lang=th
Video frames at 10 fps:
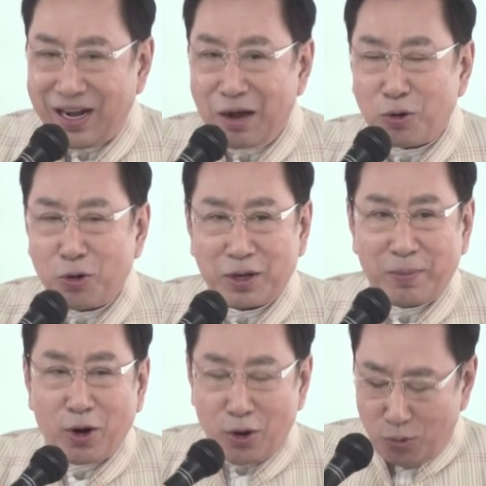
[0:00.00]
เล่าคง
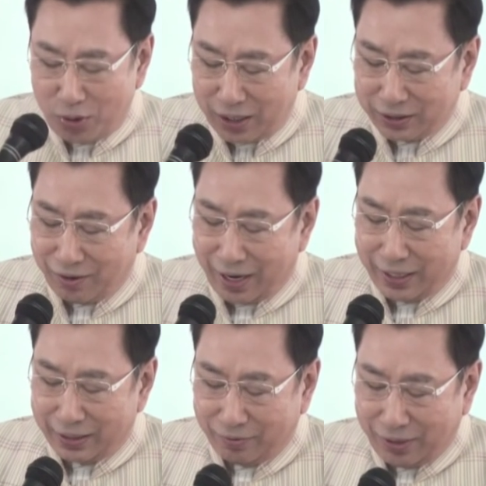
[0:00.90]
จะไม่ค่อยรู้เรื่องเท่าไหร่
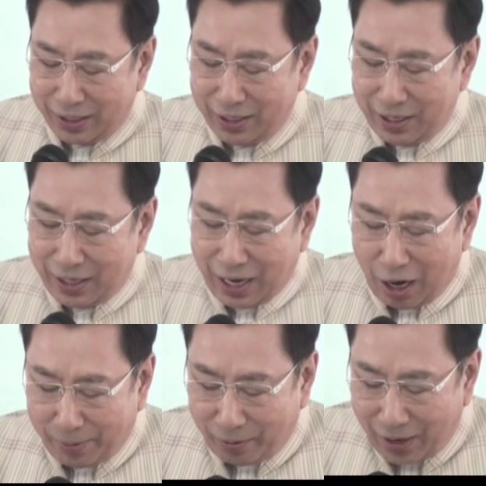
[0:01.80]
แต่ว่า
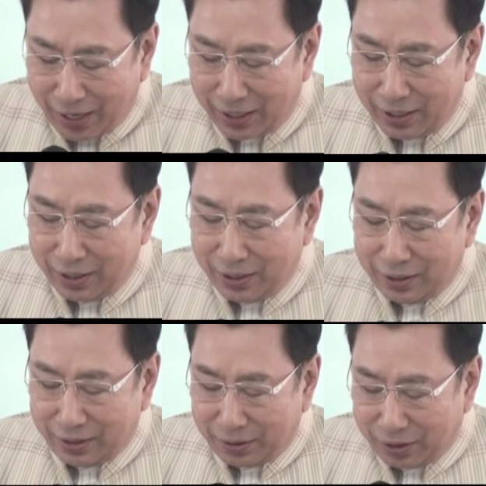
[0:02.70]
เอาเป็นว่า
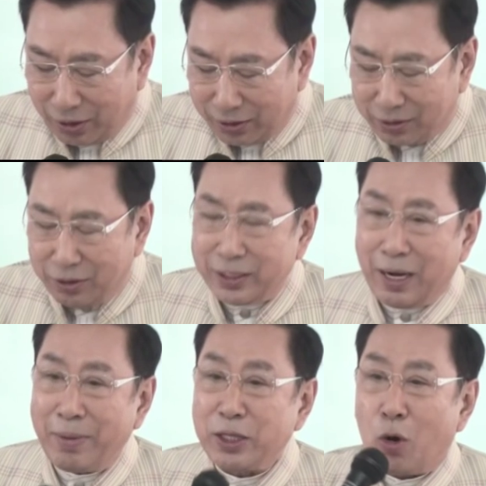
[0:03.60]
ก็ก็
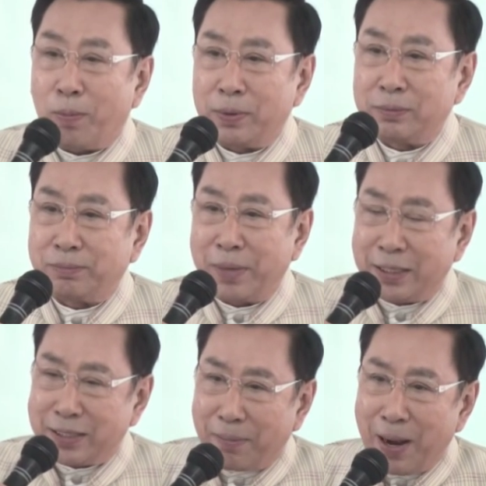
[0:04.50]
ยังไม่จบเป
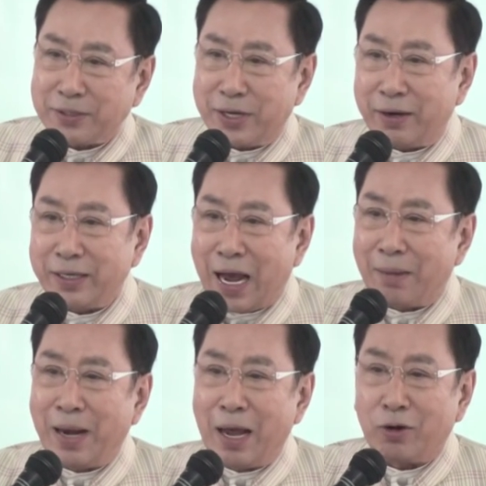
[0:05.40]
ลี่ยนจากพรรคเสรีธร
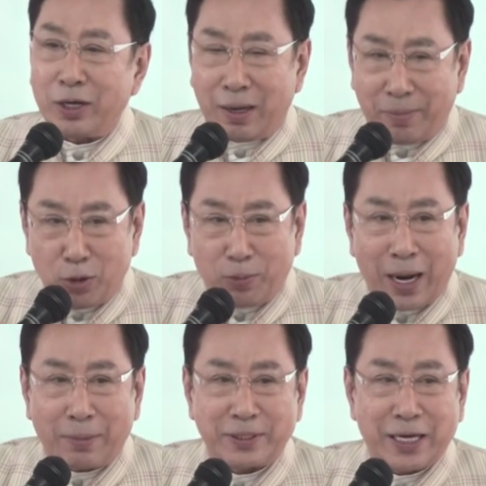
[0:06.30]
รมแล้วก็ยังมาอยู่
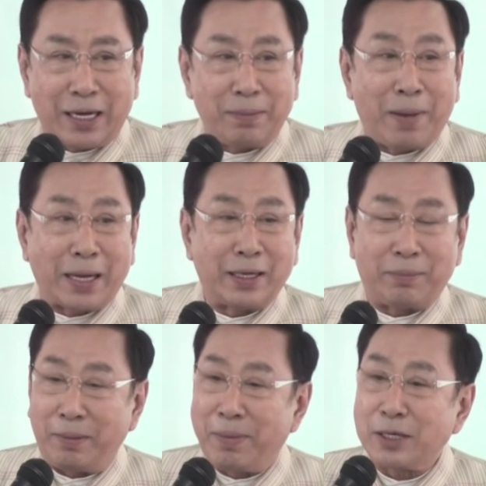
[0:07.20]
พรรคประชาธิปัตย์อี
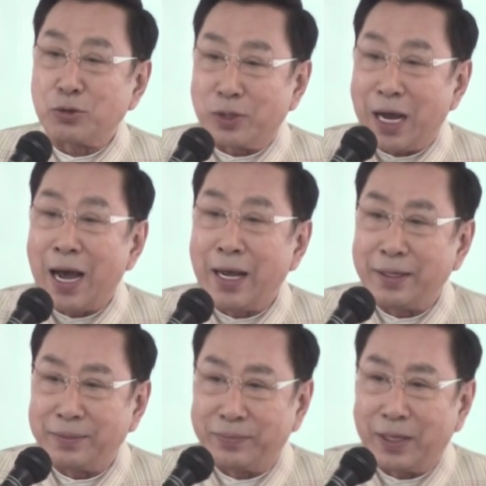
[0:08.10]
กเป็นพรรคสุดท้าย
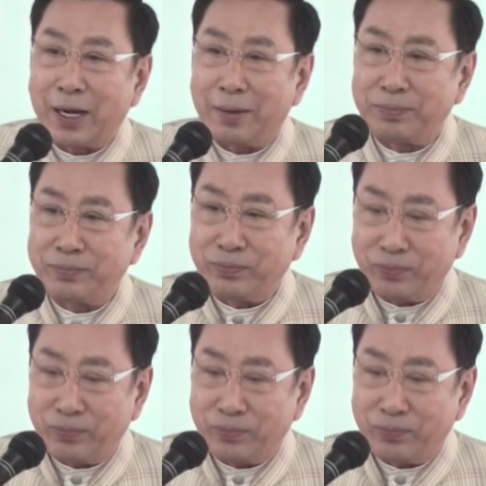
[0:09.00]
นะครับ